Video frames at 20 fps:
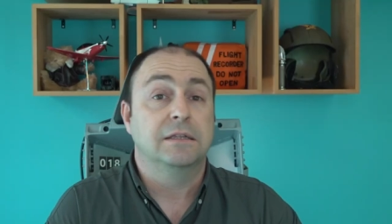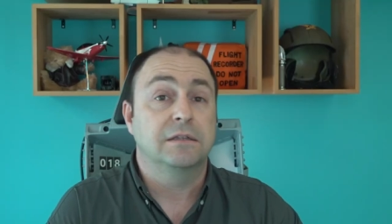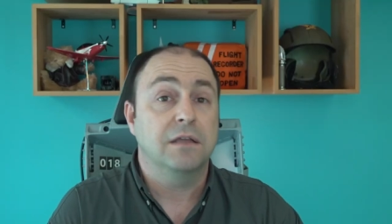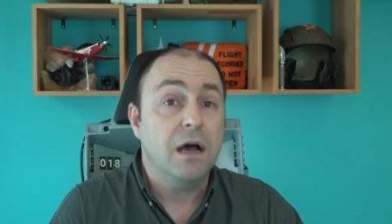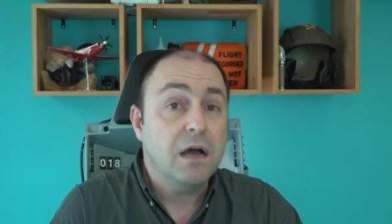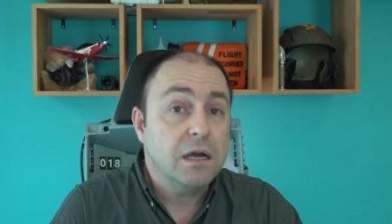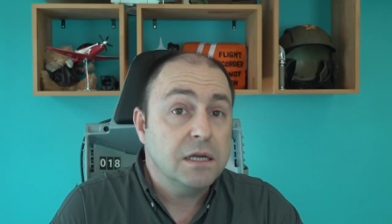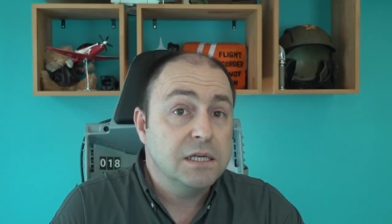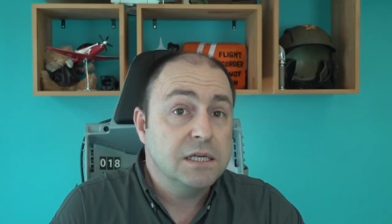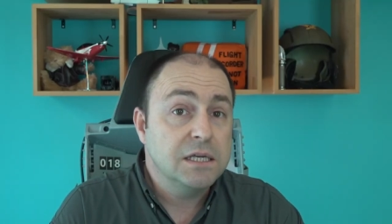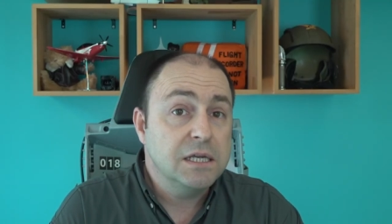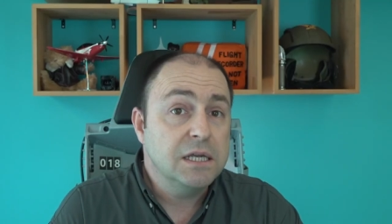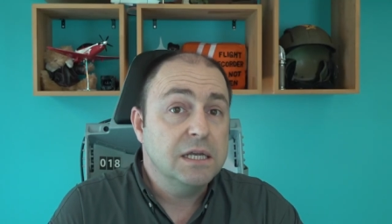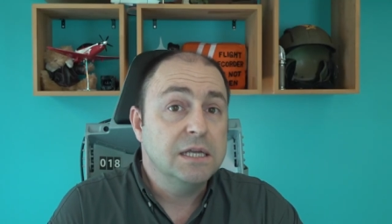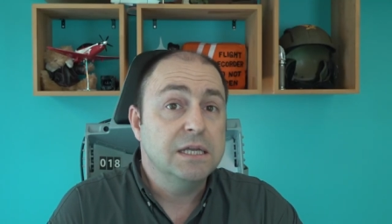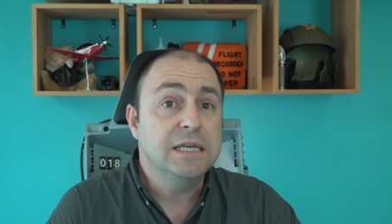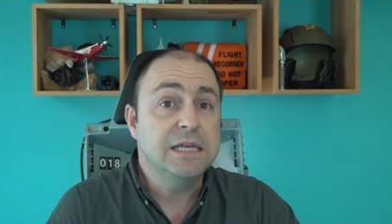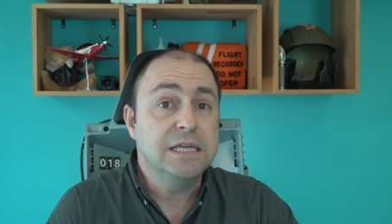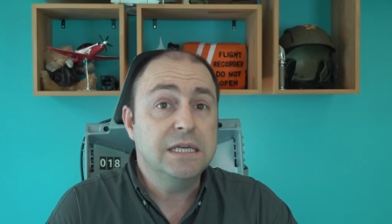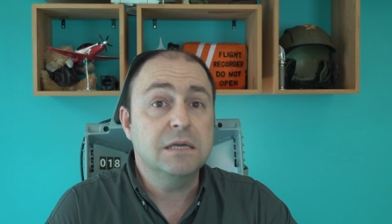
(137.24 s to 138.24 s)
Ta ki
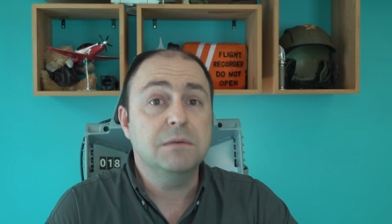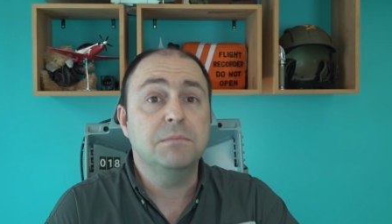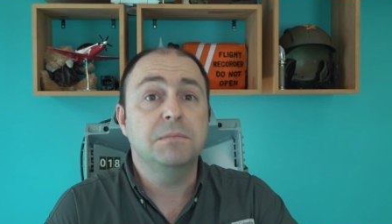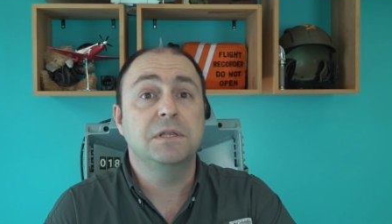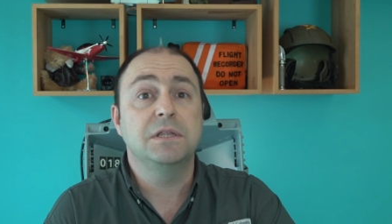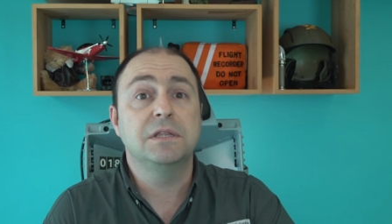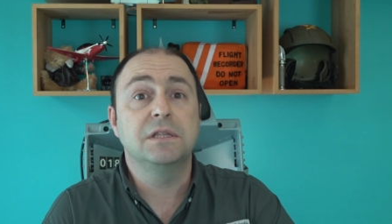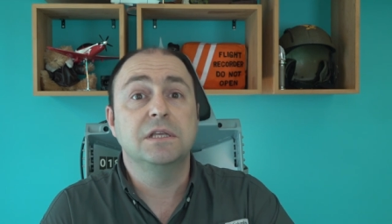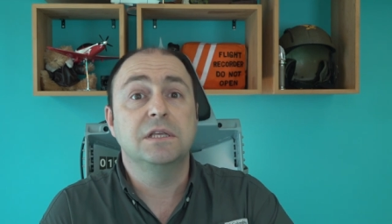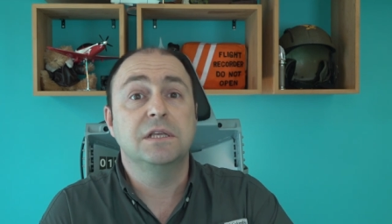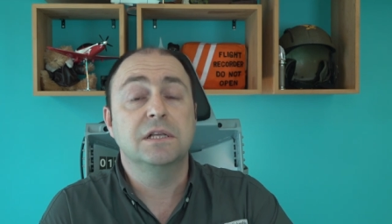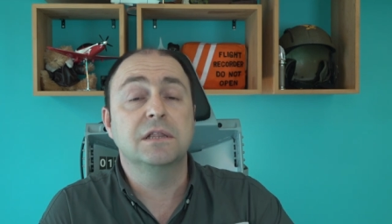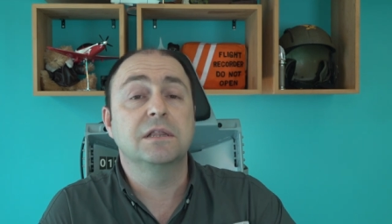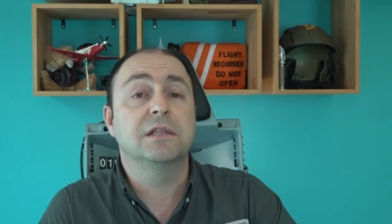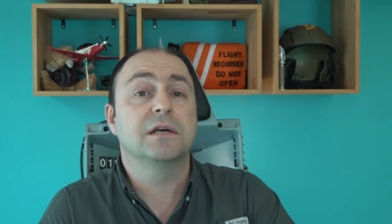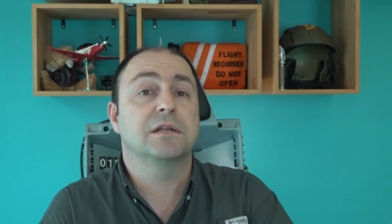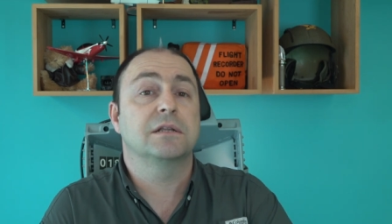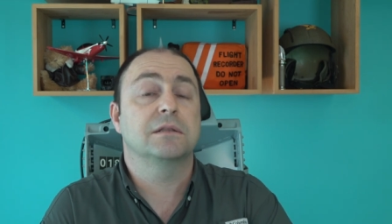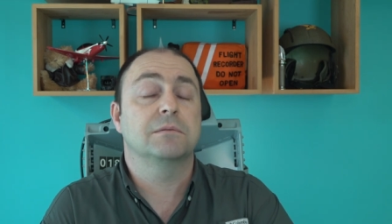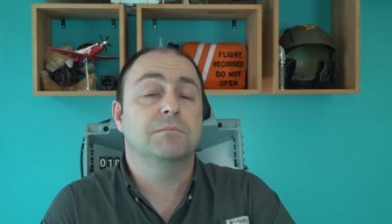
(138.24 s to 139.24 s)
2000'li
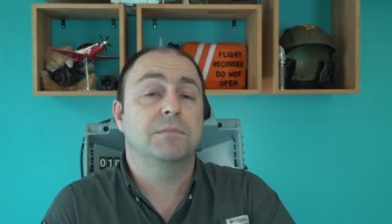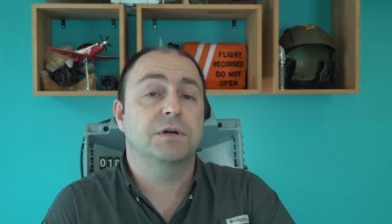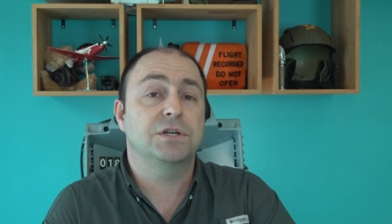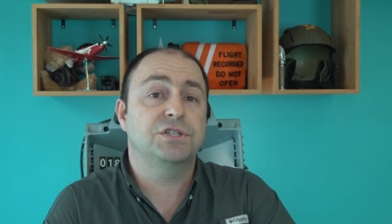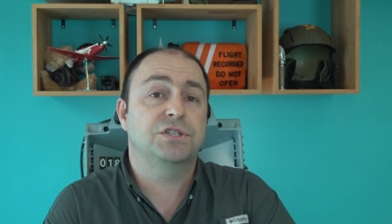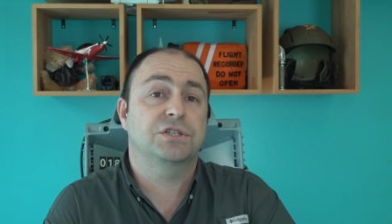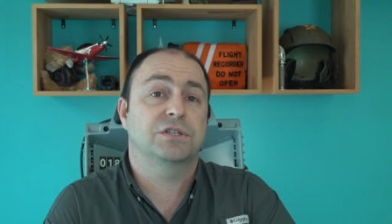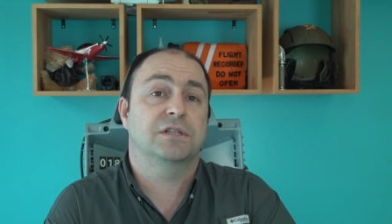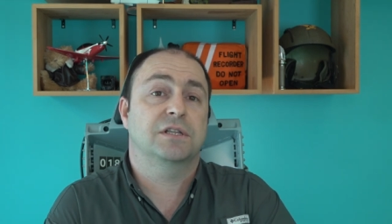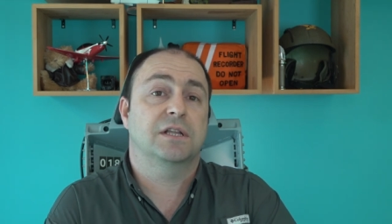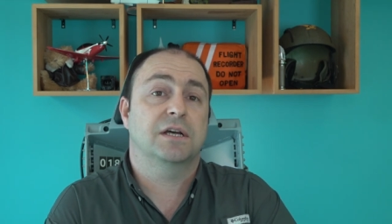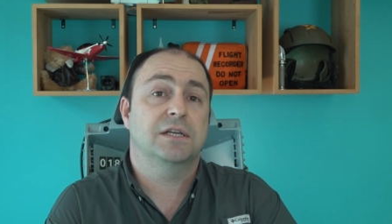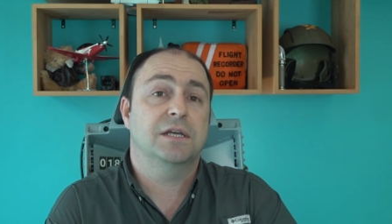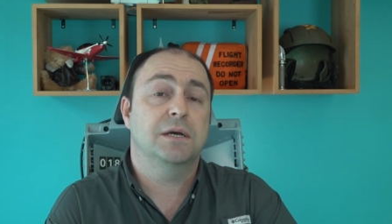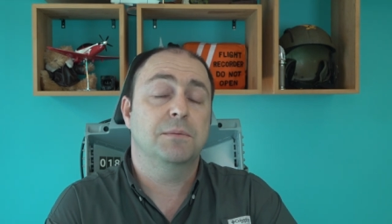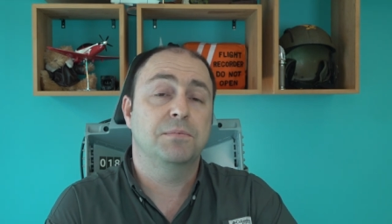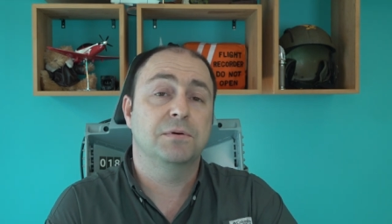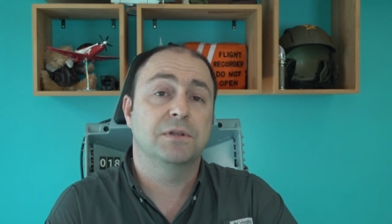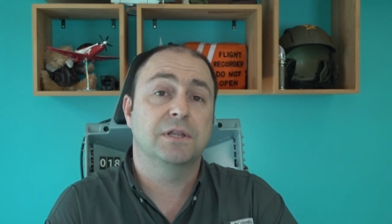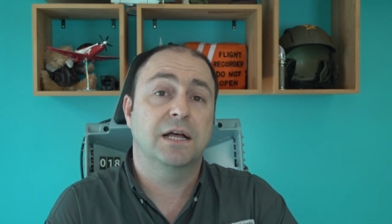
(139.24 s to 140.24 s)
yılların başında
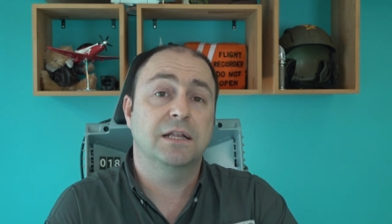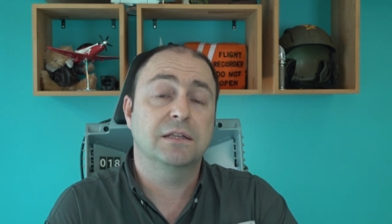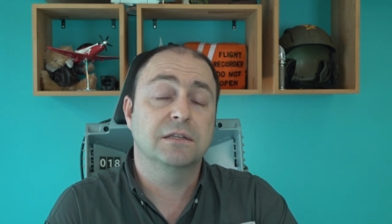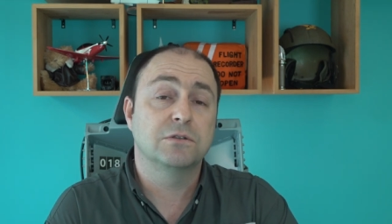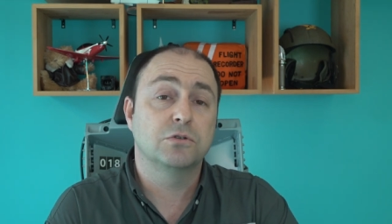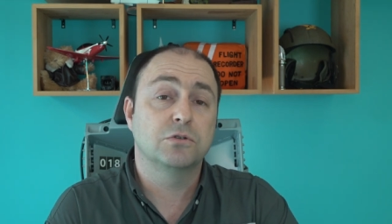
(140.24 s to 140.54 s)
yapılan